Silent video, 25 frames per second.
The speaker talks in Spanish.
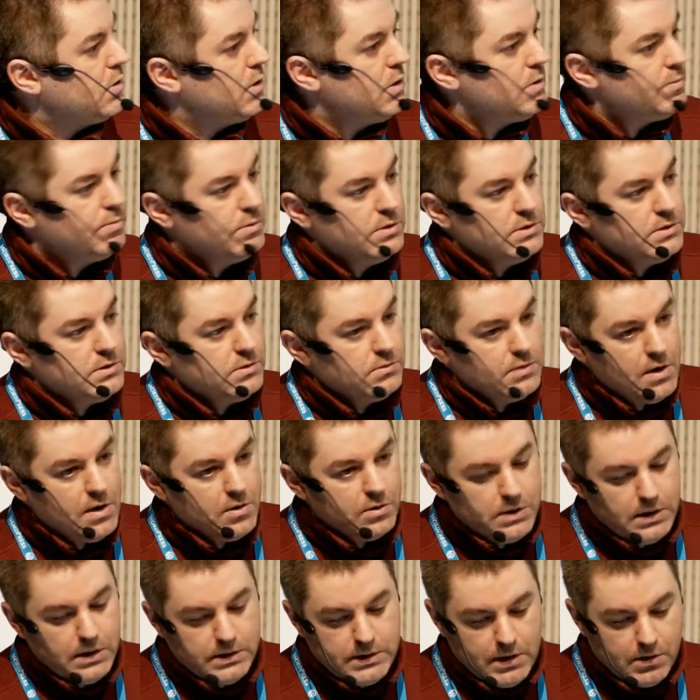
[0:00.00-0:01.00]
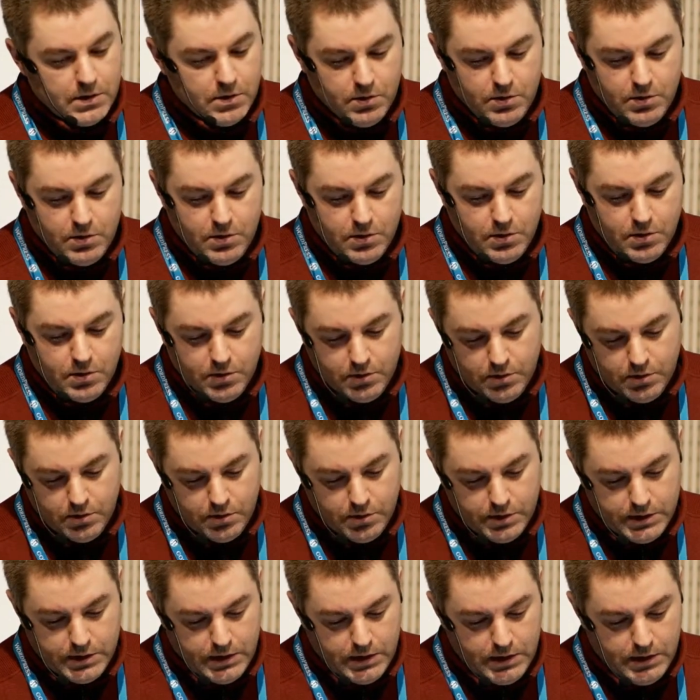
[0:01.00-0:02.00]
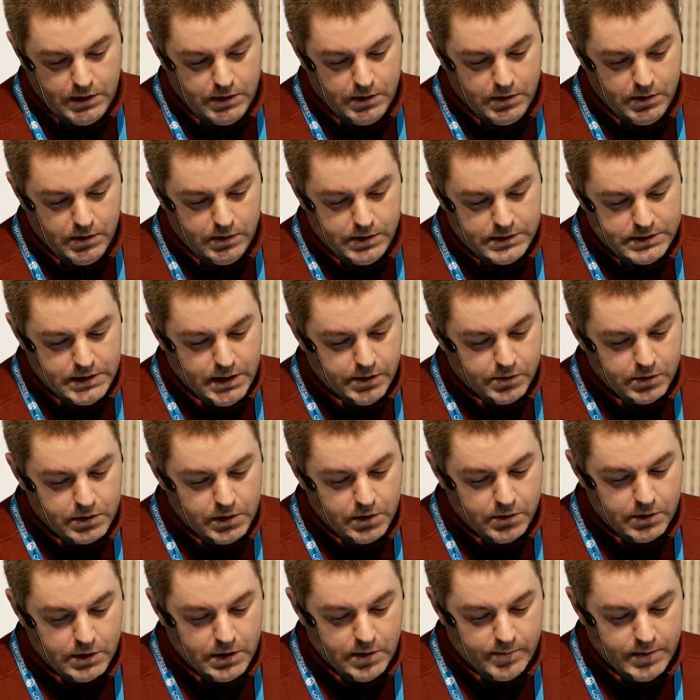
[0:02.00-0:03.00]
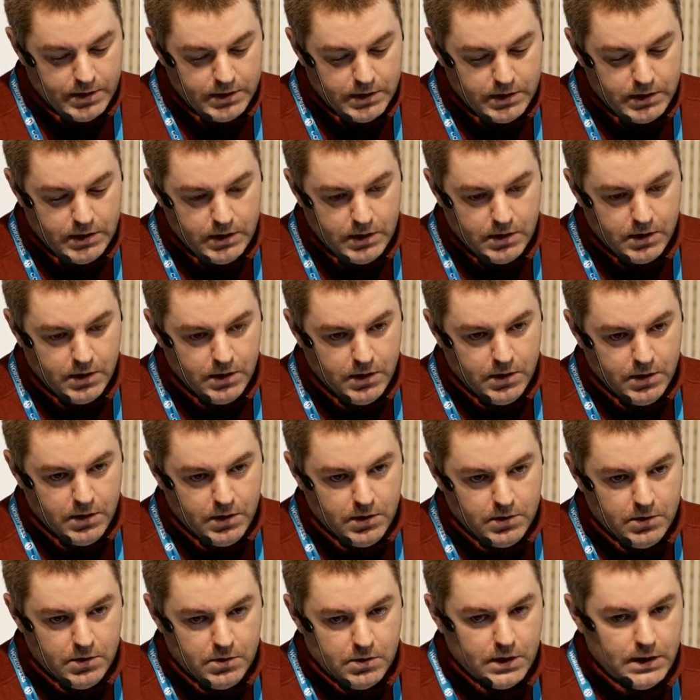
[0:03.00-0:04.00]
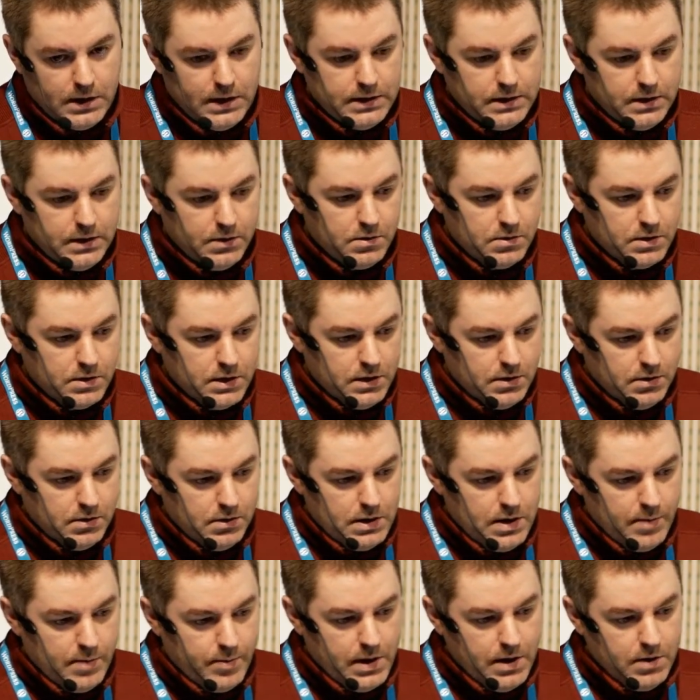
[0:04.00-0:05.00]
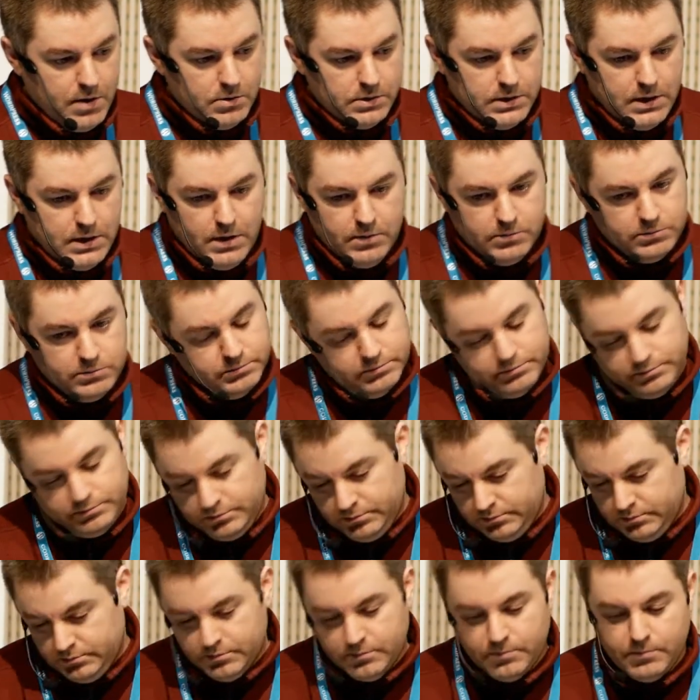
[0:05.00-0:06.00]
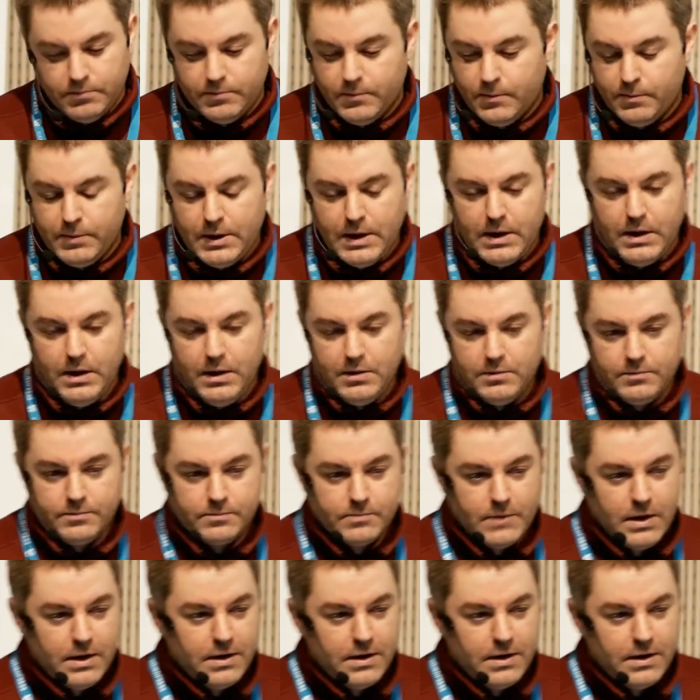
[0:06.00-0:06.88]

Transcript: no es, pues a contactar con, con el desarrollador de la plantilla. No, que la tengo que no la he pagado tal, mm, págala.